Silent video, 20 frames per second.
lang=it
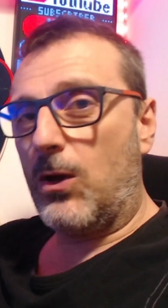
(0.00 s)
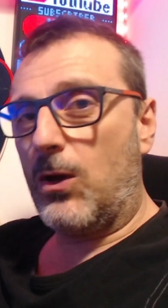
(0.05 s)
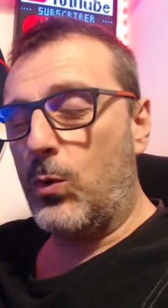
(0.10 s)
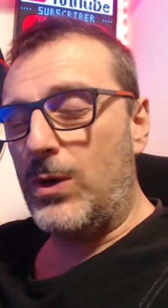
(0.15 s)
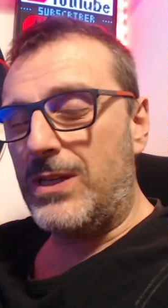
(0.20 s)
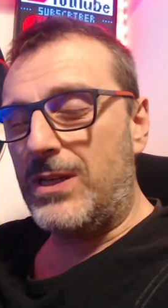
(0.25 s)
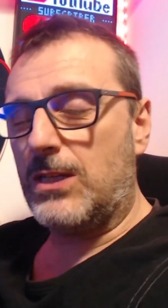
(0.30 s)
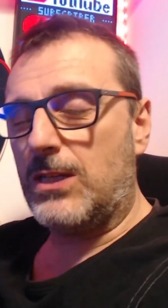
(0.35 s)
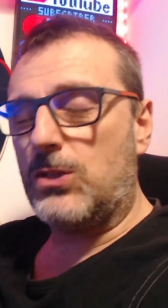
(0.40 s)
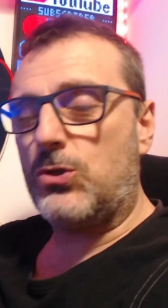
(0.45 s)

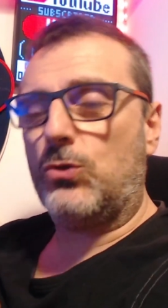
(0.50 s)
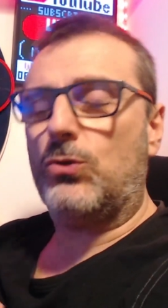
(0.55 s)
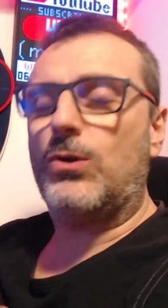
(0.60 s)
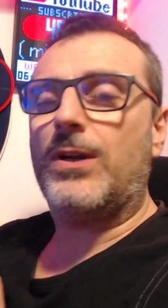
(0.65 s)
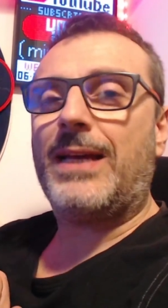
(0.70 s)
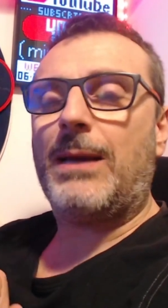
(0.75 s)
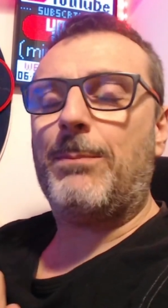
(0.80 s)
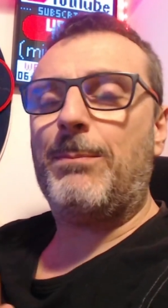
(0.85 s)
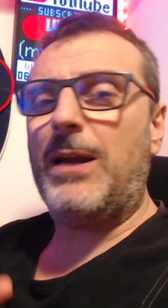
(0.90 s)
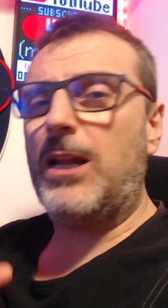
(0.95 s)
questo è solo il
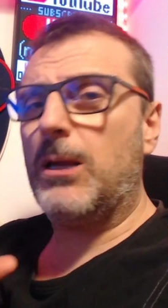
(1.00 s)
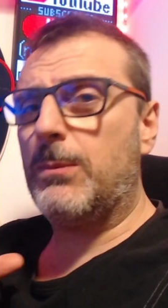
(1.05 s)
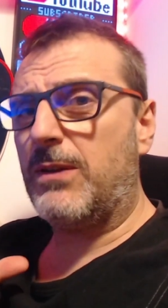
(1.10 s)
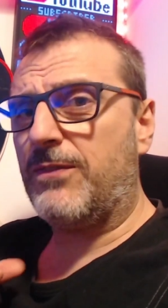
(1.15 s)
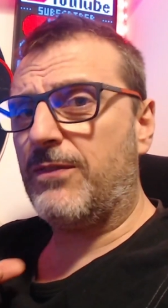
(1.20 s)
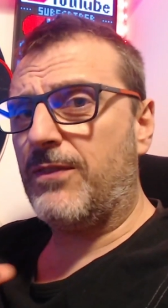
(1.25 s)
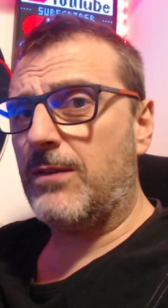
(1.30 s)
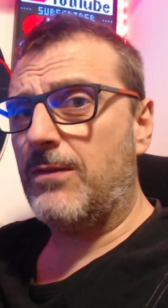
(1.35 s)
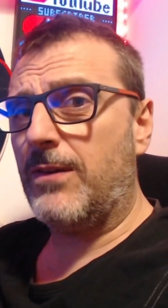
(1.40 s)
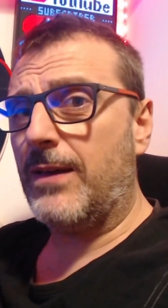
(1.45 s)
cappello per
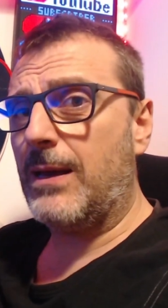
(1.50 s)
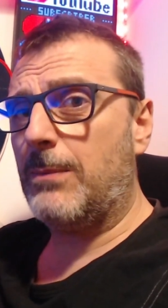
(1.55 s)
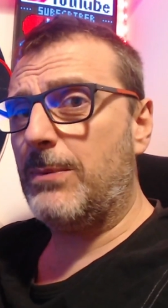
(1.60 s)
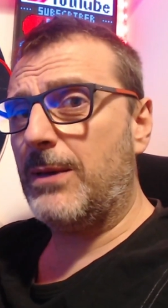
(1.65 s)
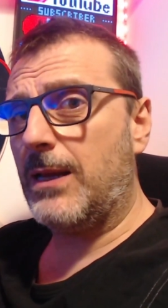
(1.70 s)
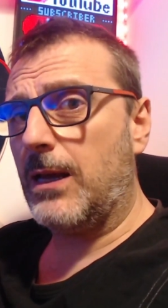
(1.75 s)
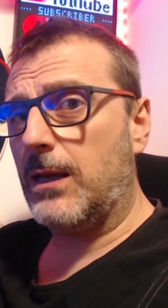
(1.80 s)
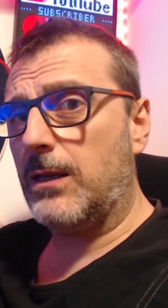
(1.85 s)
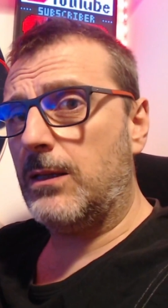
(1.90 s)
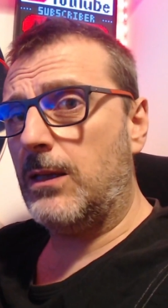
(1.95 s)
farvi
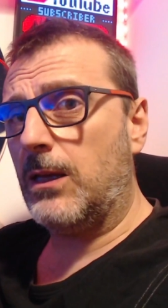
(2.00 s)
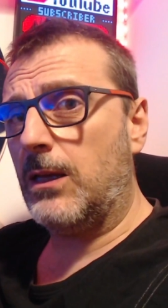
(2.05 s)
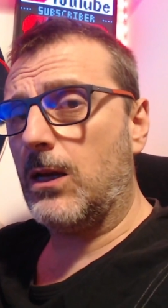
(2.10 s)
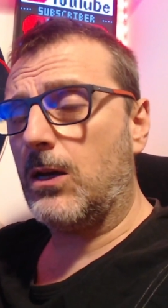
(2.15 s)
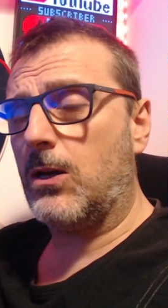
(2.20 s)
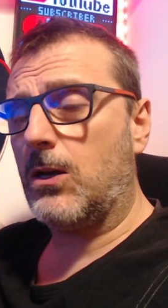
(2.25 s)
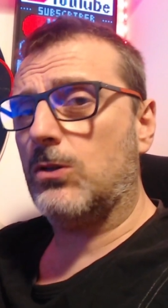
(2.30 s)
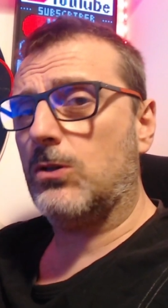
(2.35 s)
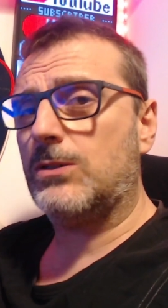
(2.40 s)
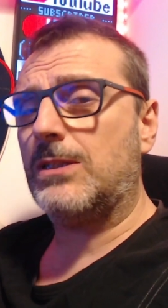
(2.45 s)
capire di che
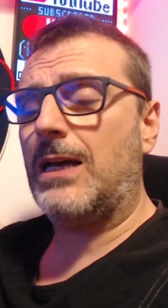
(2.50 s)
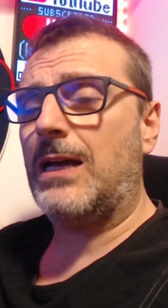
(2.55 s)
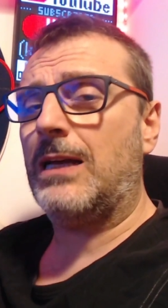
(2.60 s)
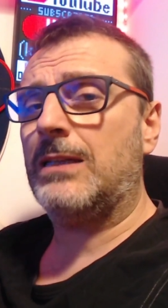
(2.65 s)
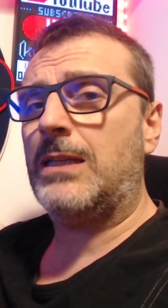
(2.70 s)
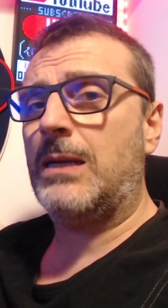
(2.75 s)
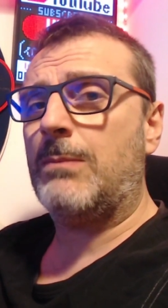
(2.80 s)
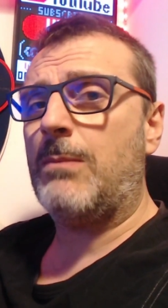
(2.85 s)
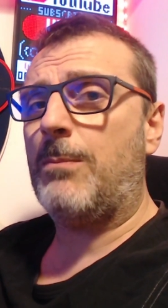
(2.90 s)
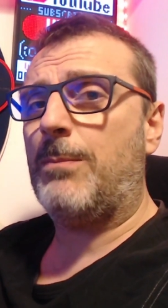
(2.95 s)
cosa
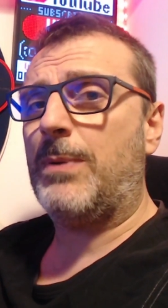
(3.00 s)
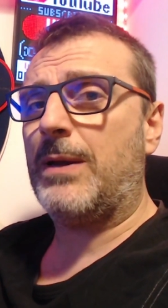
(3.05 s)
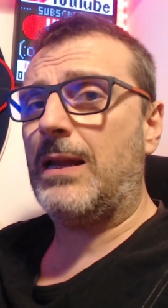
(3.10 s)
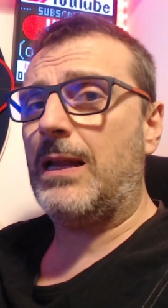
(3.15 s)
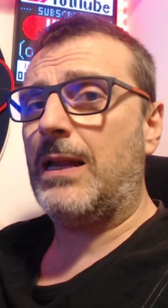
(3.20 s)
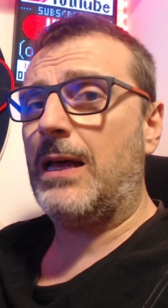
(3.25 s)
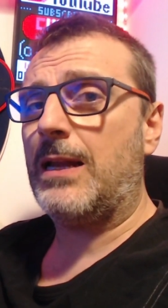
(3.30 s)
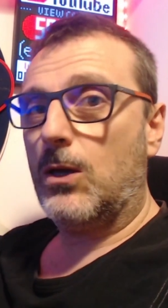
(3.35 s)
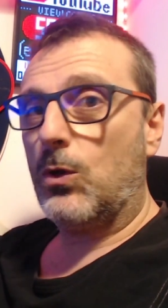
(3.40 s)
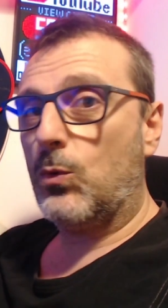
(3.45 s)
andremo a
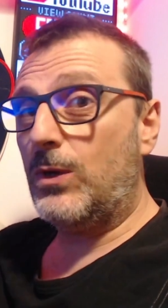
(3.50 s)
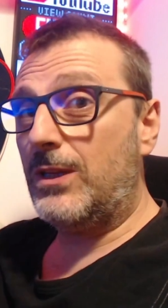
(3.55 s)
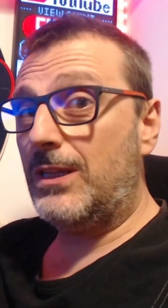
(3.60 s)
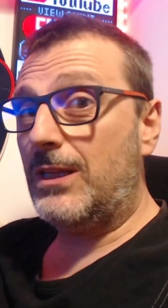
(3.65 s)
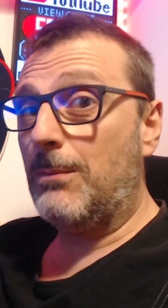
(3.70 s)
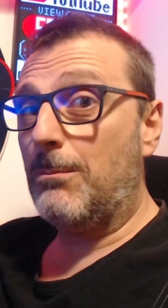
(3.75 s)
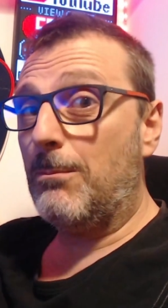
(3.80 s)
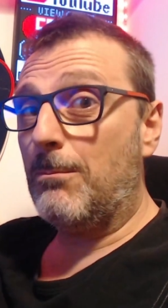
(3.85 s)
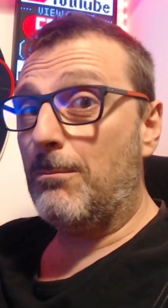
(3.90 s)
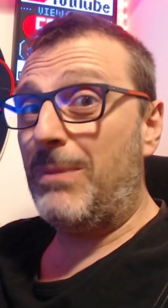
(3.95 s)
parlare.
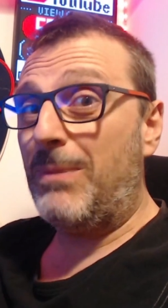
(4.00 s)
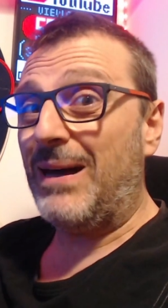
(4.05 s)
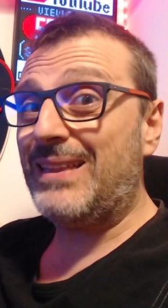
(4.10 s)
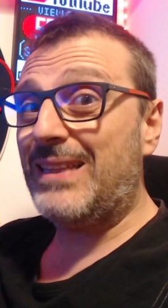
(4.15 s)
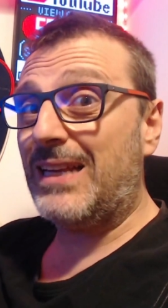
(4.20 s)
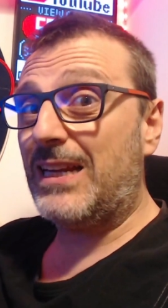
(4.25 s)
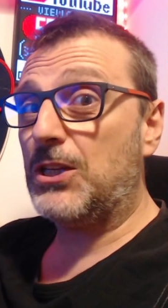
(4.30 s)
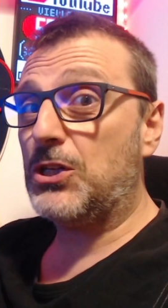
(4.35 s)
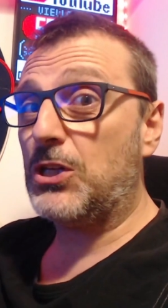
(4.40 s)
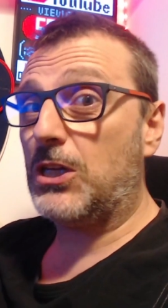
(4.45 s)
Quindi
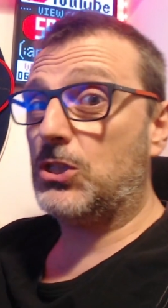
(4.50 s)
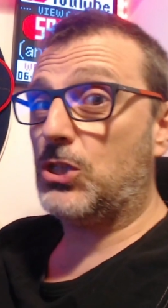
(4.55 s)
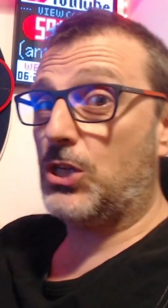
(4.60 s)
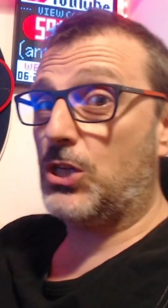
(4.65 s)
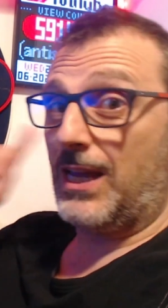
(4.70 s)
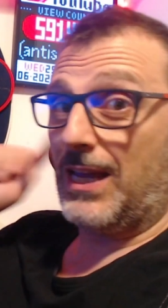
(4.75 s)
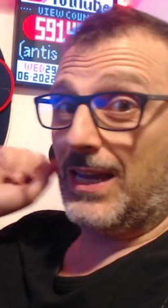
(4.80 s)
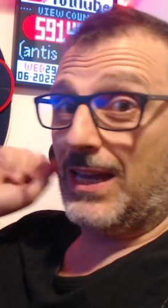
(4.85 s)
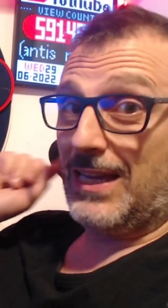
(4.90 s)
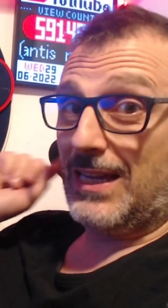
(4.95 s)
banda alle
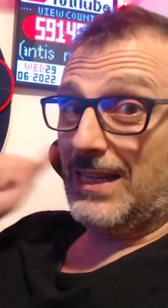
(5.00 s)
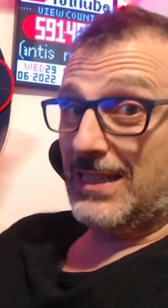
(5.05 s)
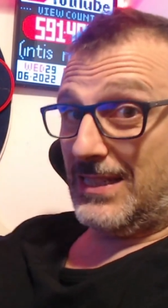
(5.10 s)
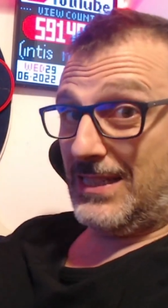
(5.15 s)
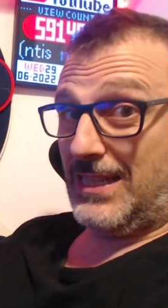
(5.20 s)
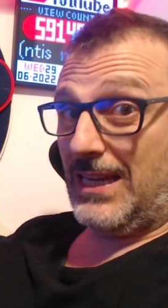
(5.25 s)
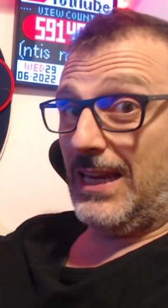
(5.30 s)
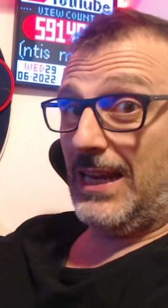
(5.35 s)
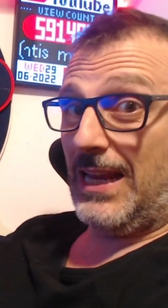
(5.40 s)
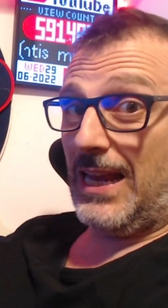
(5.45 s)
ciance,
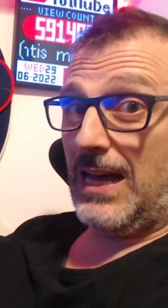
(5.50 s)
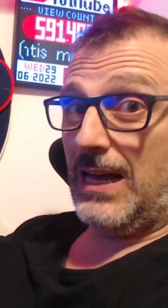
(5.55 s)
sigla!